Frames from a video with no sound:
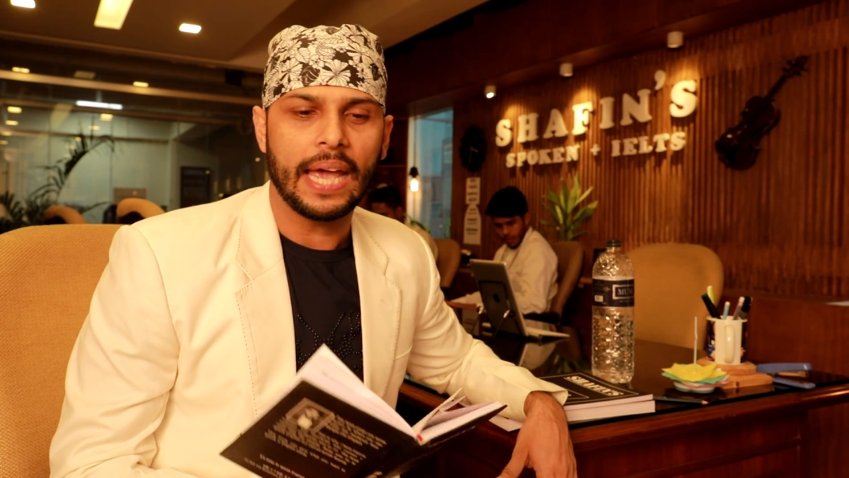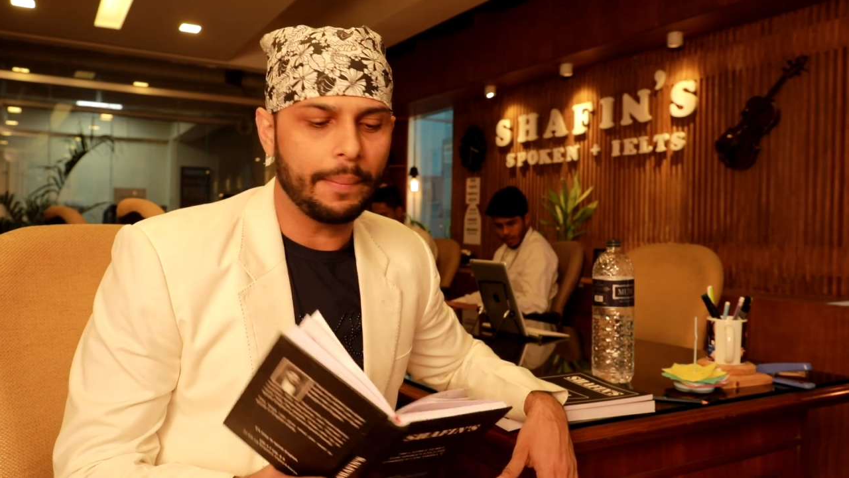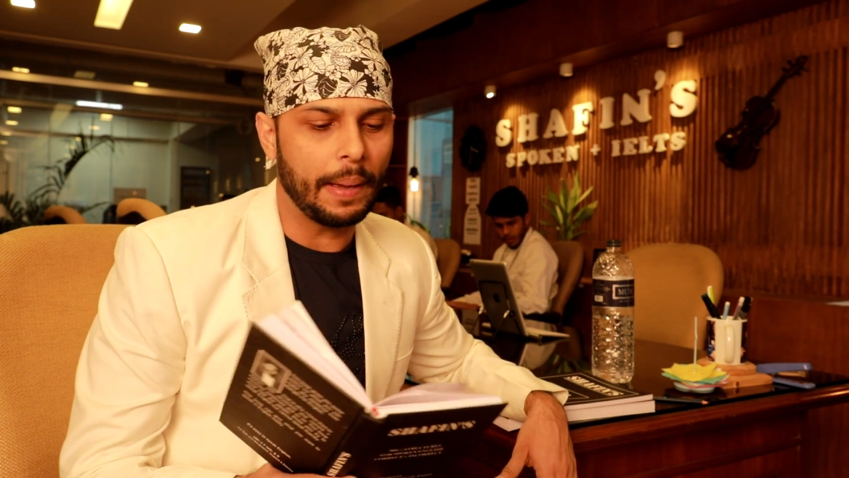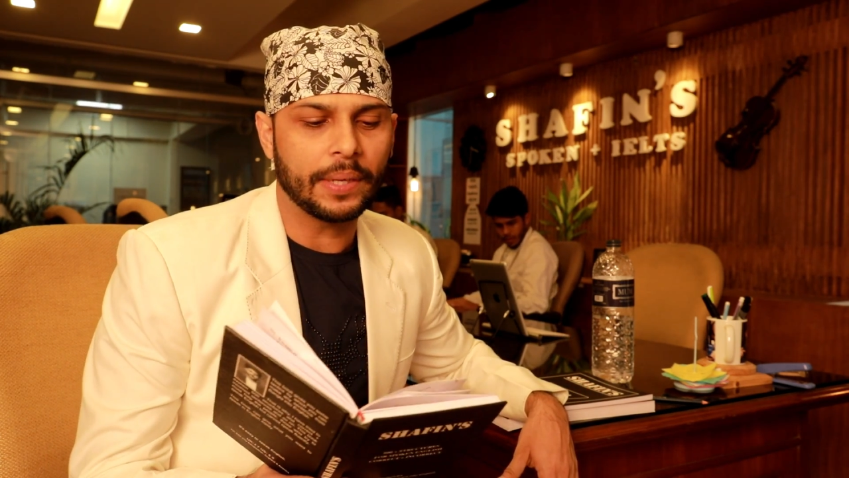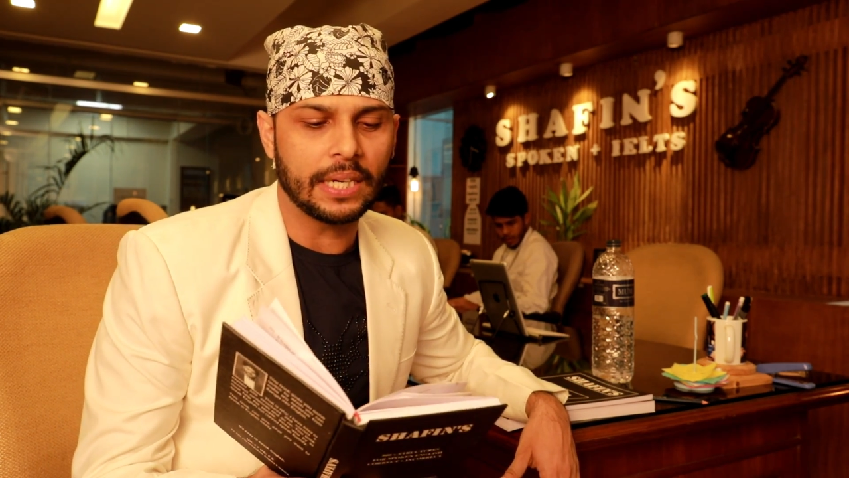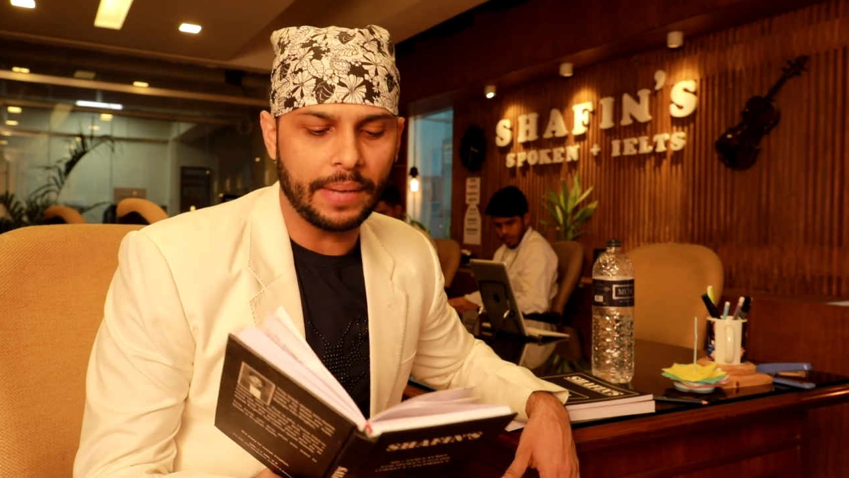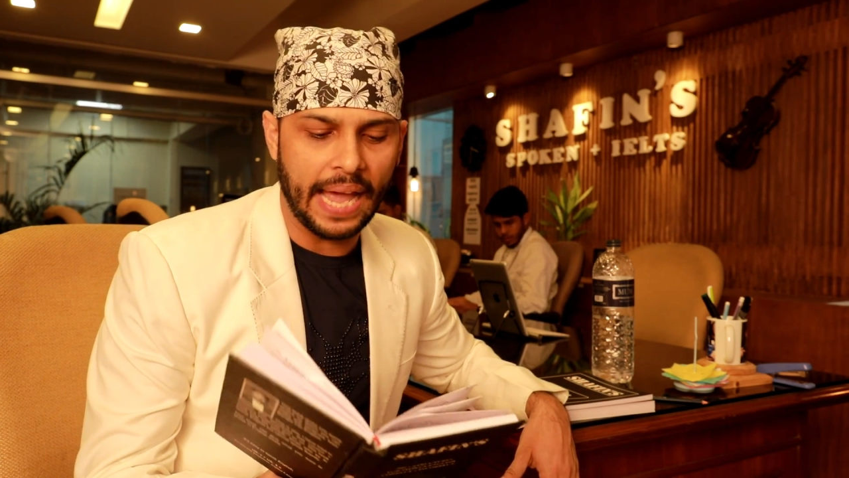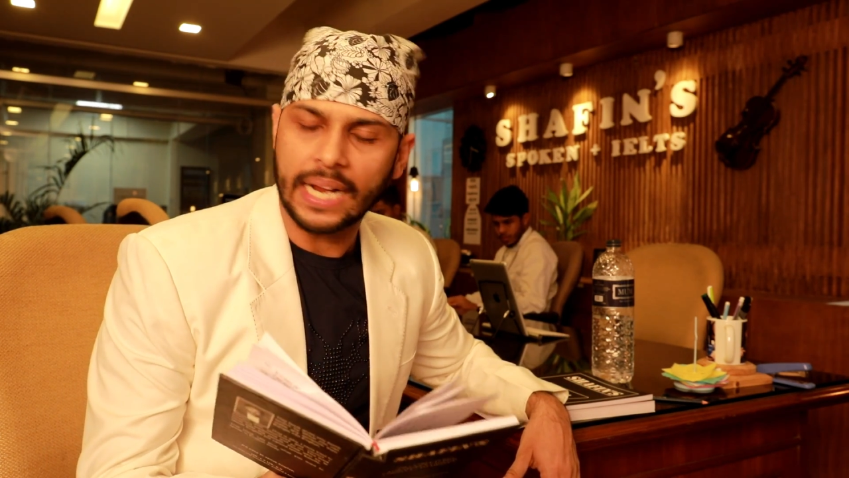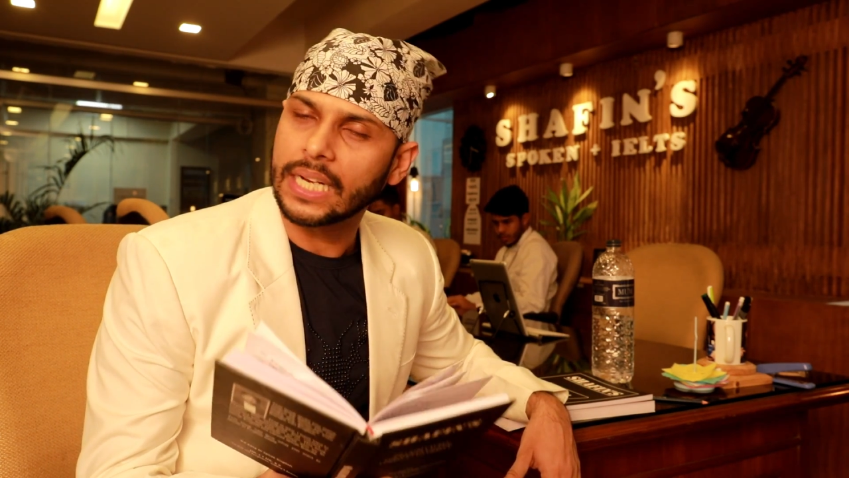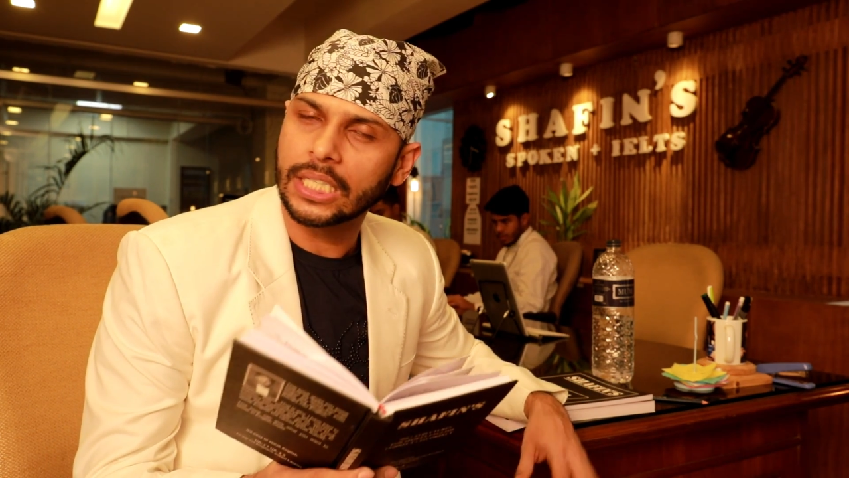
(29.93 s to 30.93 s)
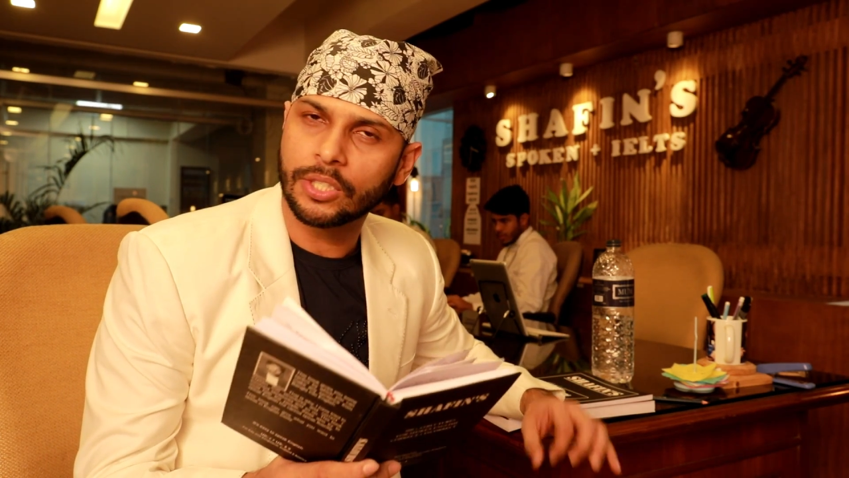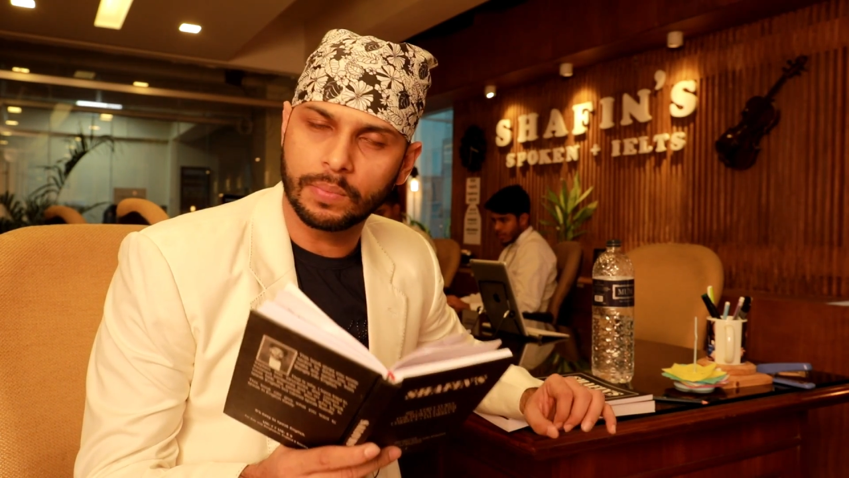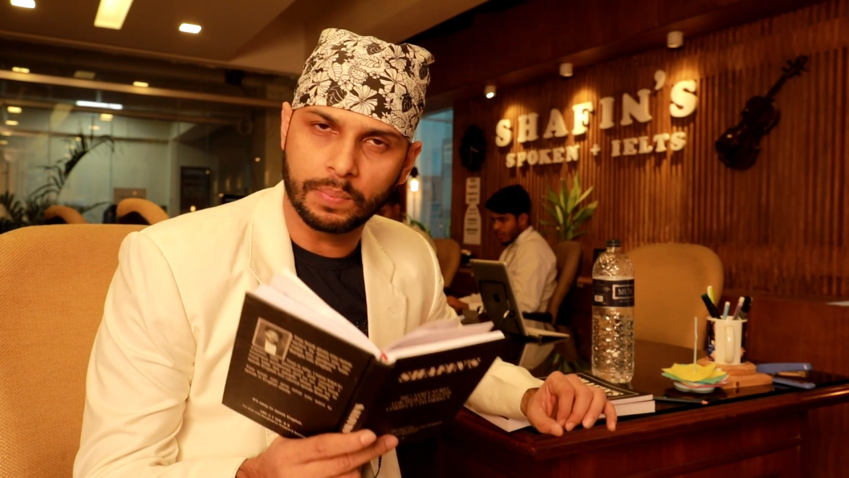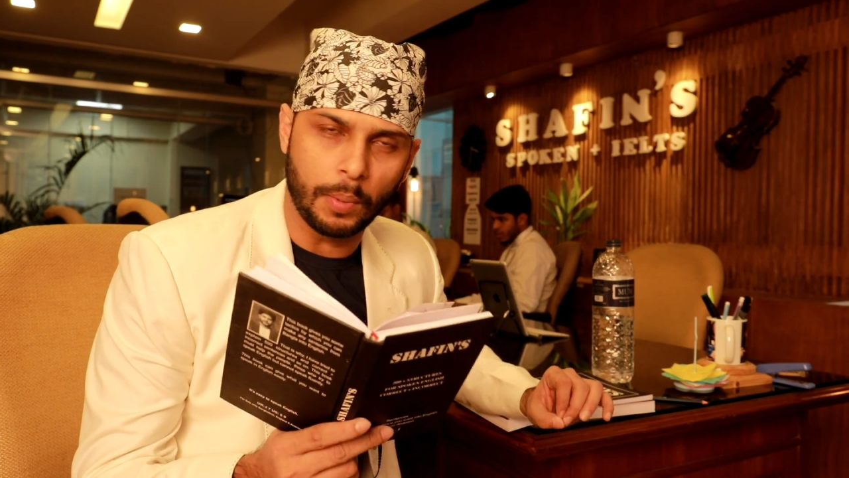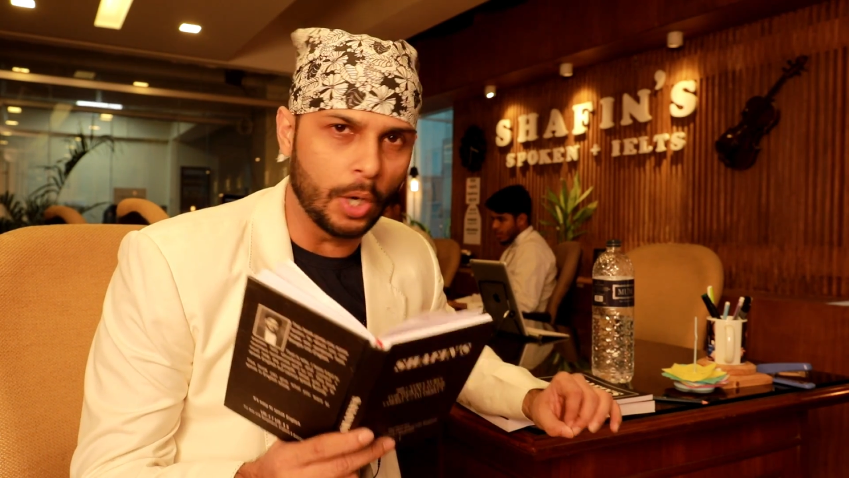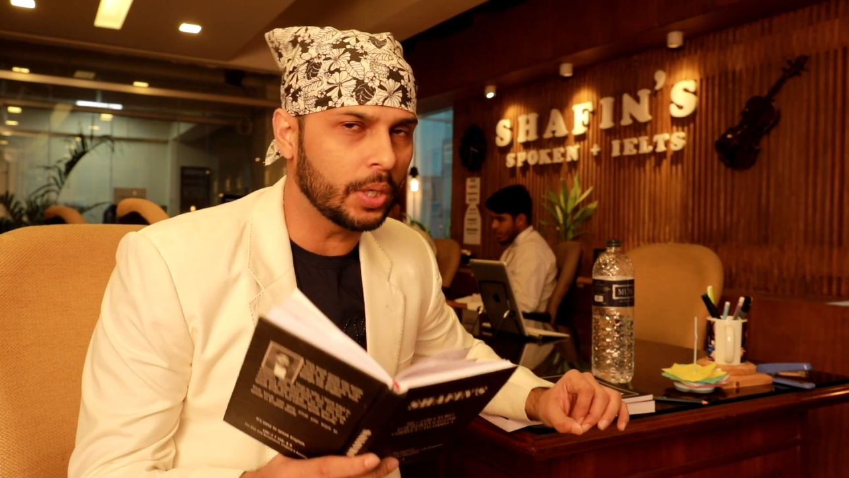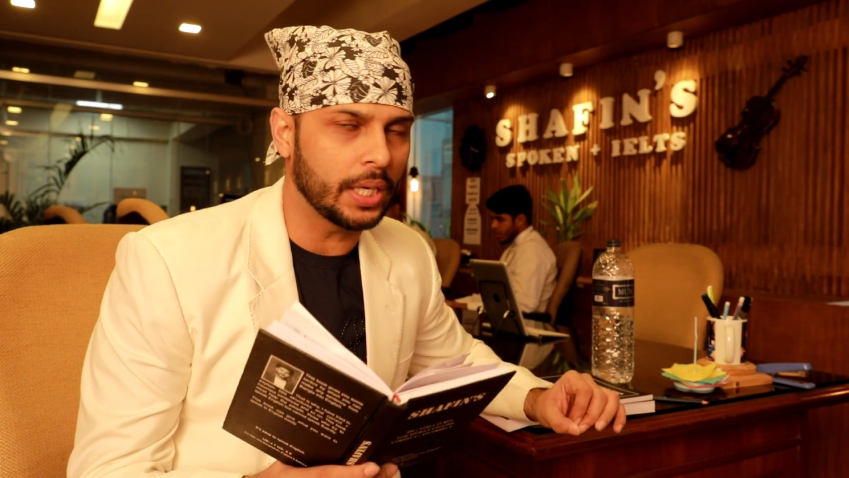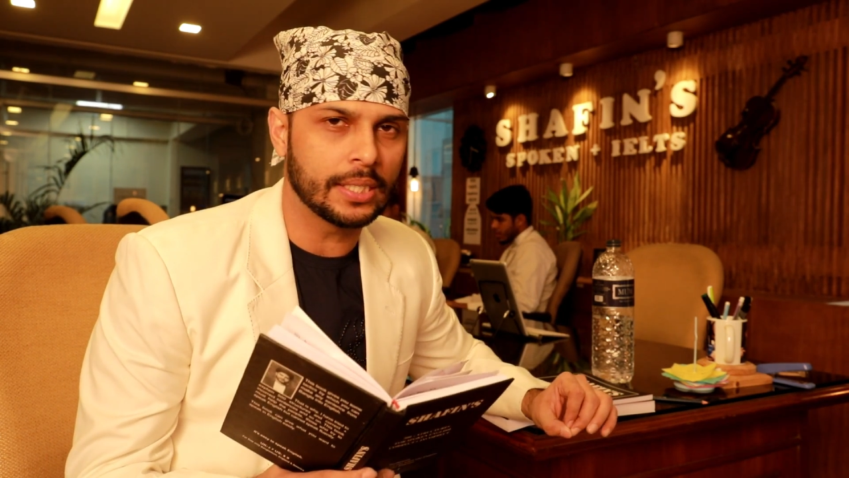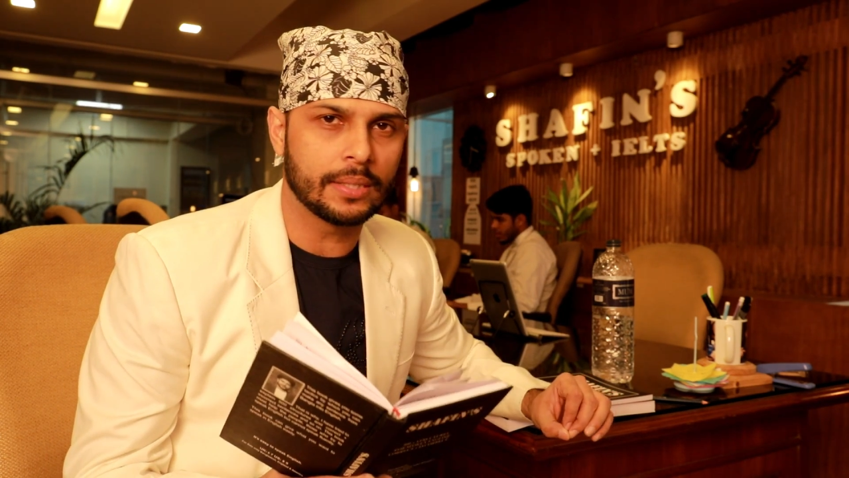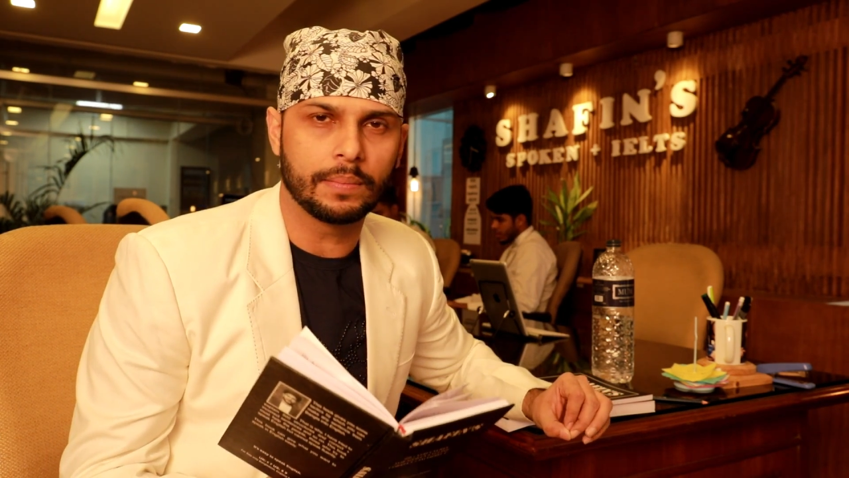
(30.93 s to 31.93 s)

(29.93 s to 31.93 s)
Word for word: এই ব্যাপারটা আমি এক পলকে